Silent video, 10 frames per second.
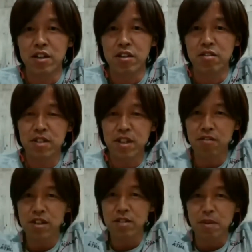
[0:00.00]
ゆうたろう
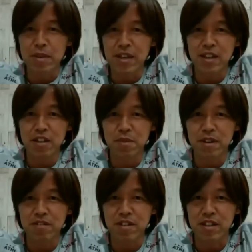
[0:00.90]
が今右
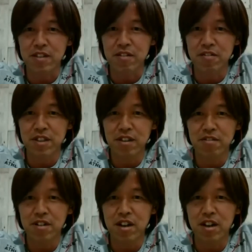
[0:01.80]
サイドバックやってるゆうたろ
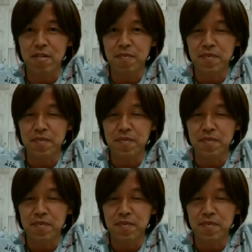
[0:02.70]
うが